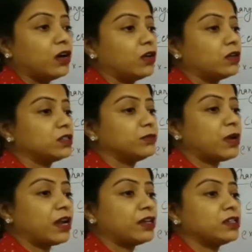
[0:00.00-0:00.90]
और
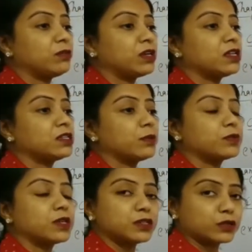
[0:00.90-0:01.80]
मान लीजिए हमने किसी
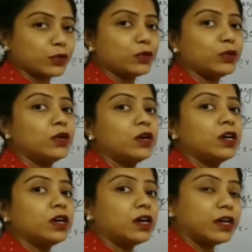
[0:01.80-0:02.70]
सब्सटेंस को
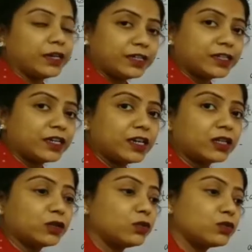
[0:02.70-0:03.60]
हीट
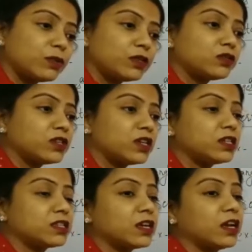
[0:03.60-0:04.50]
किया तो उसमें जो
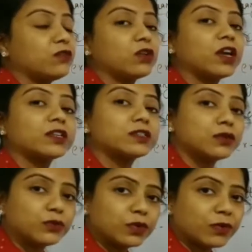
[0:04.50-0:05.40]
चेंजेस आए वो
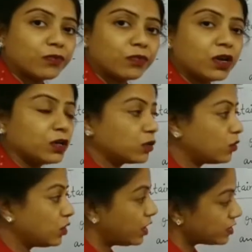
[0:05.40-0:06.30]
कैसे हुए
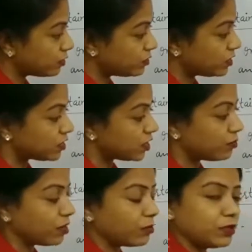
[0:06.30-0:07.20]
तो ये सब चीजें
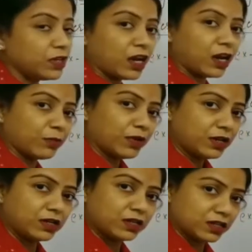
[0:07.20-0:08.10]
हम अब यहाँ
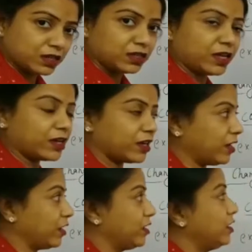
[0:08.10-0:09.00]
पर
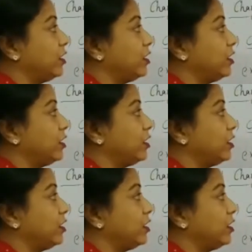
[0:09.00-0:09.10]
देखेंगे